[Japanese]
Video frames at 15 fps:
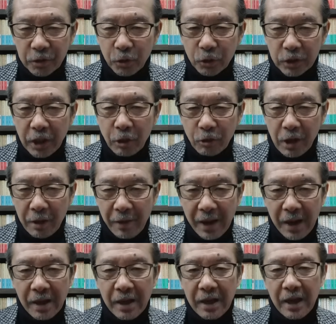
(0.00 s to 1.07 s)
としたのか
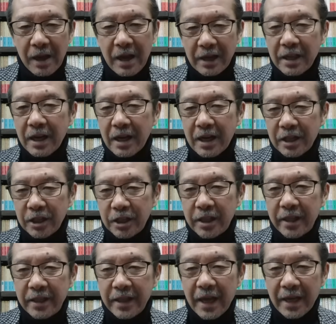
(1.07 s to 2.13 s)
は明らかにして
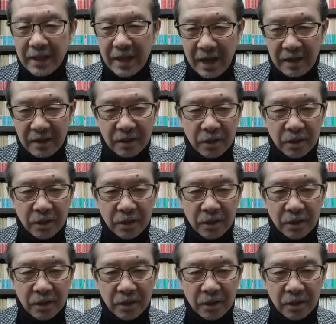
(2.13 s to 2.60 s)
いないが、